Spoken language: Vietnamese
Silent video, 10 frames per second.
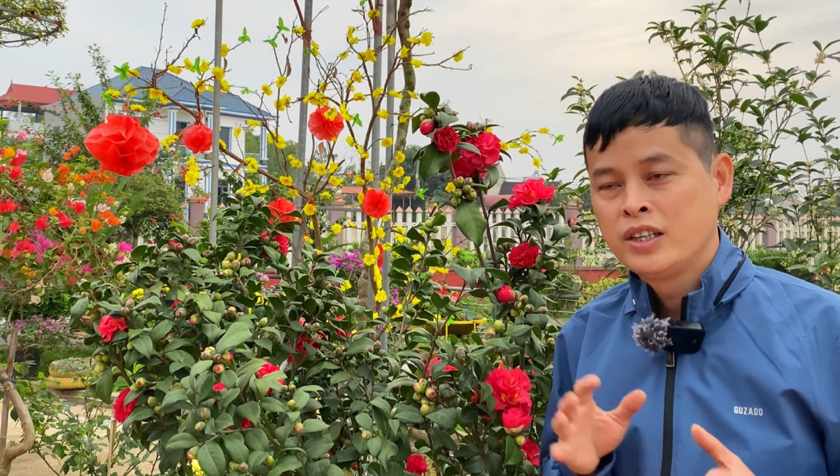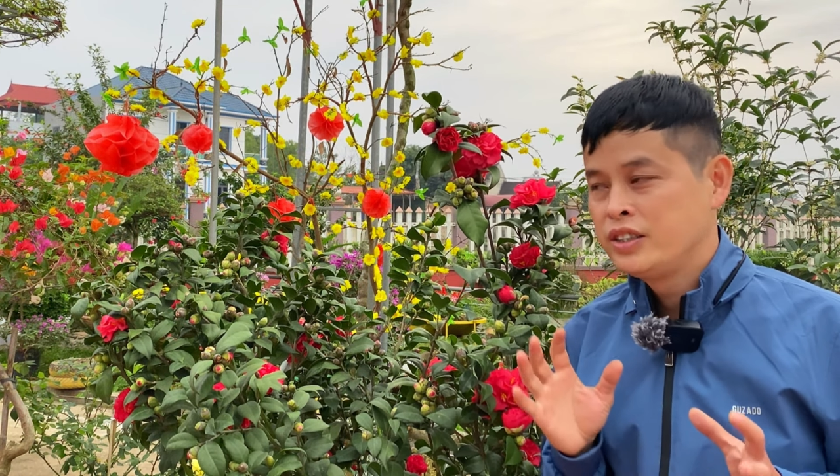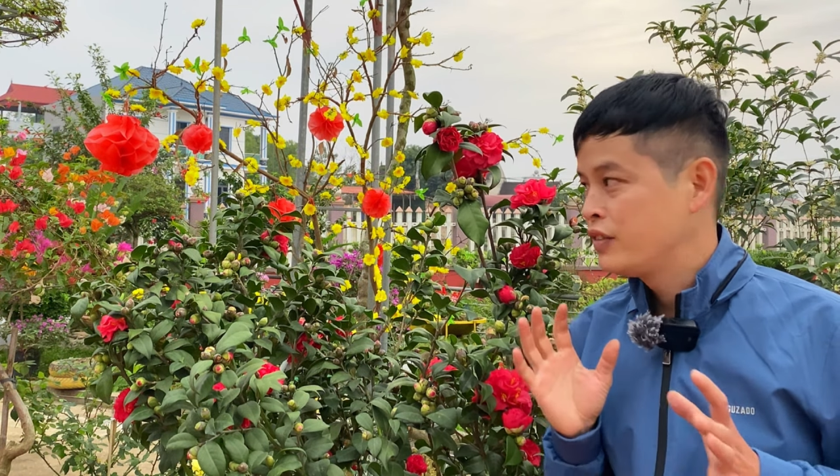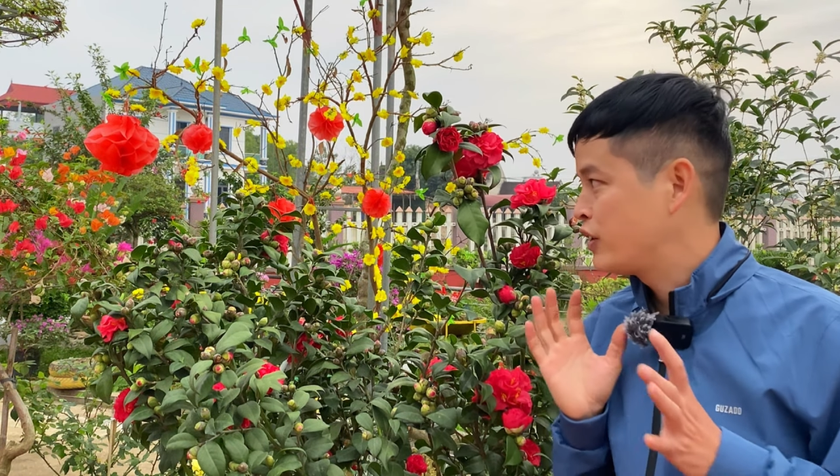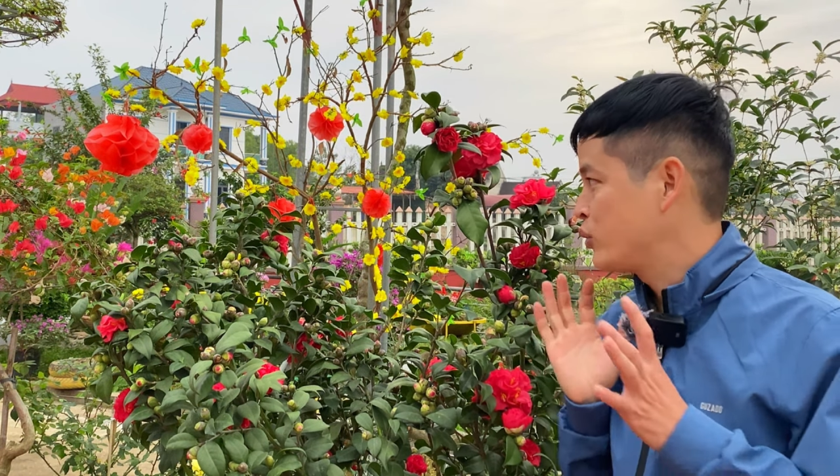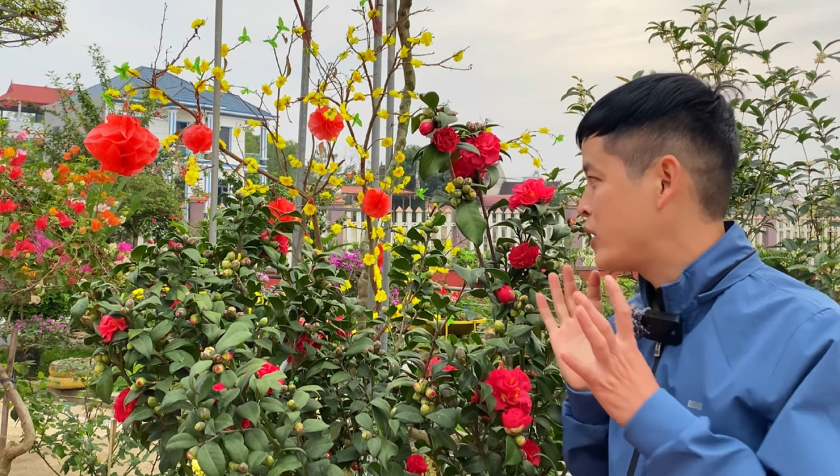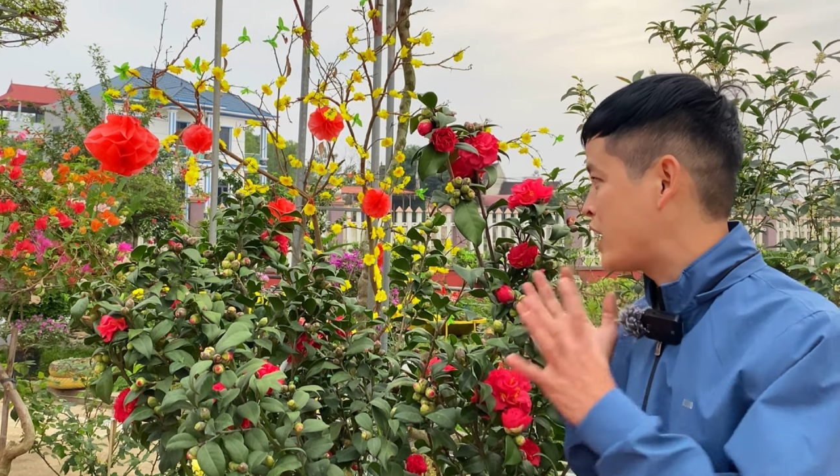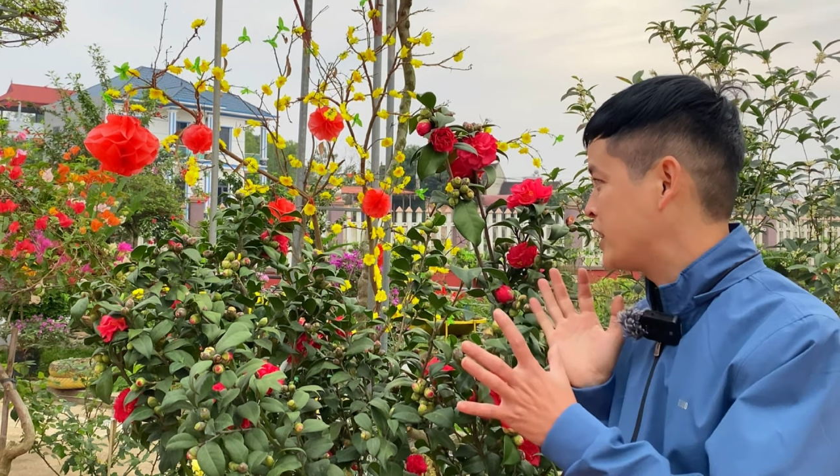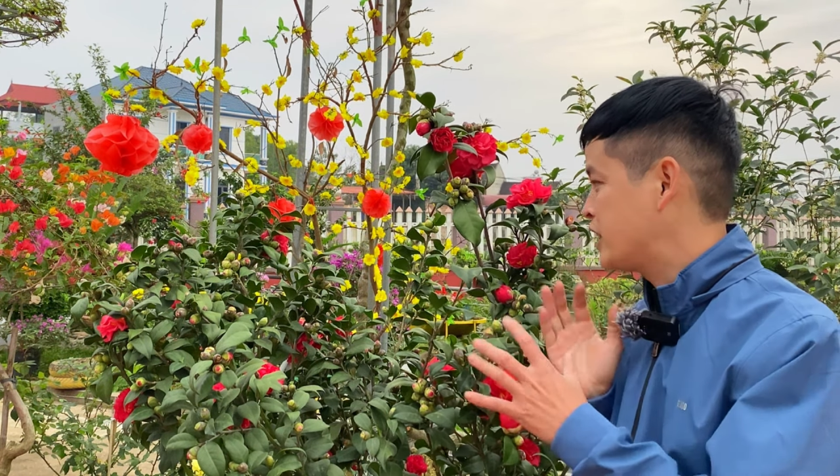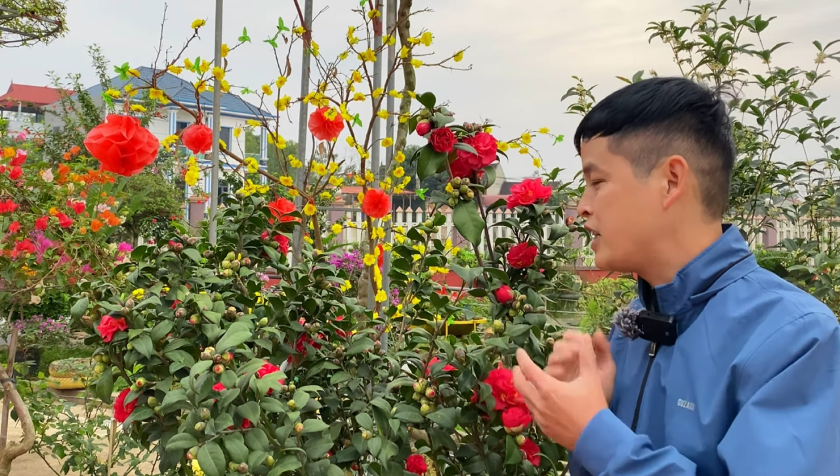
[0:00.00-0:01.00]
nhấn vào nút
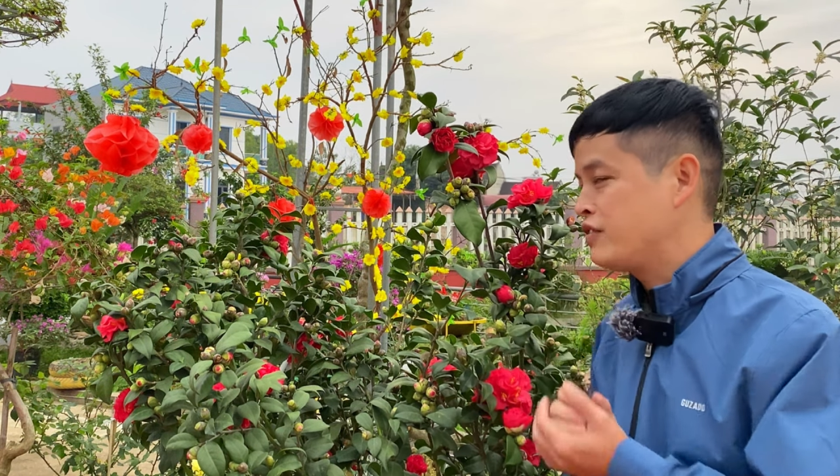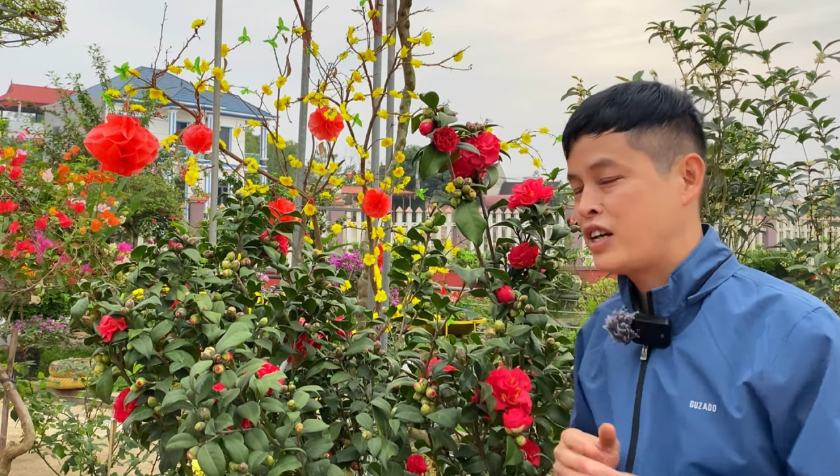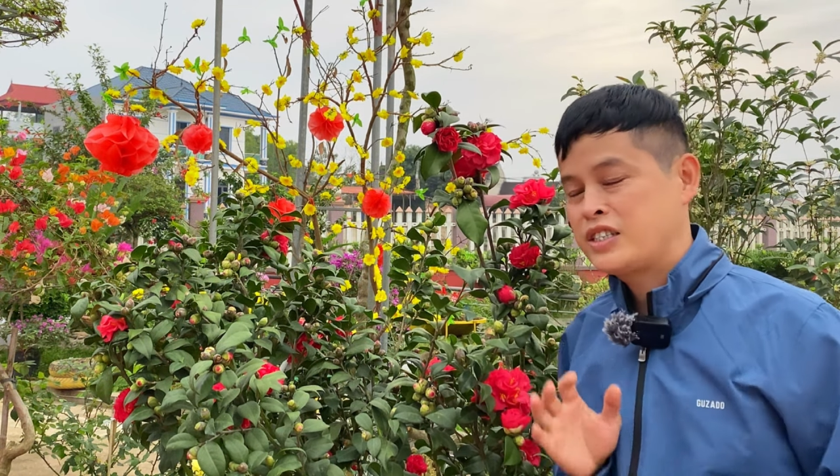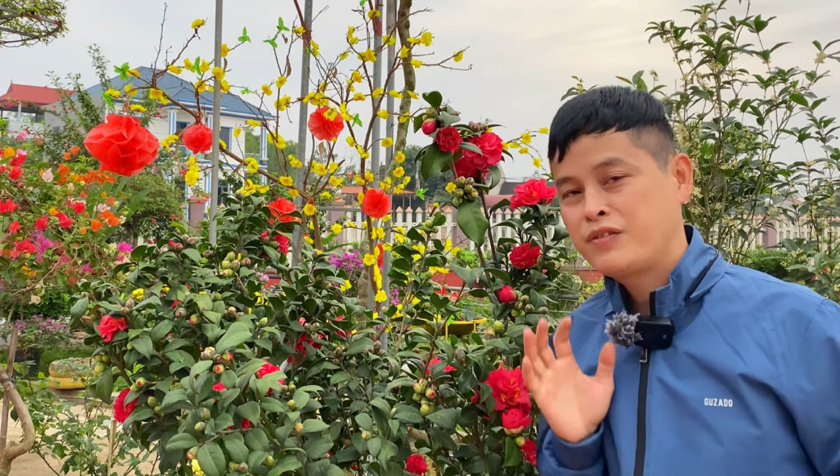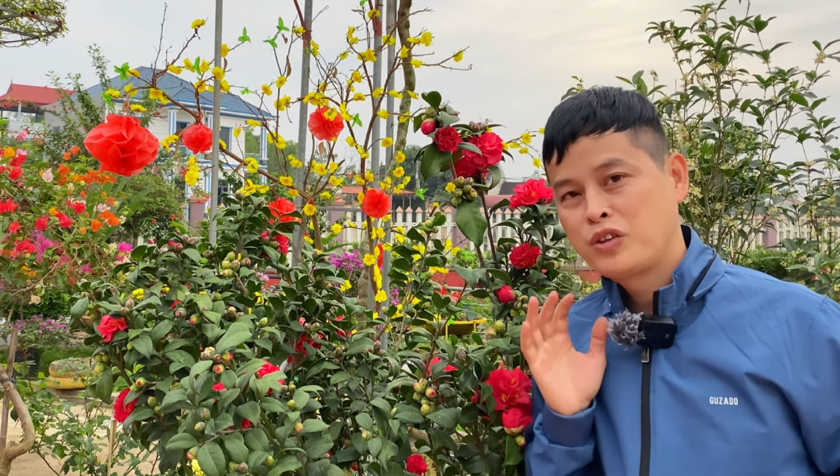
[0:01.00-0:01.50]
đăng ký kênh và nhấn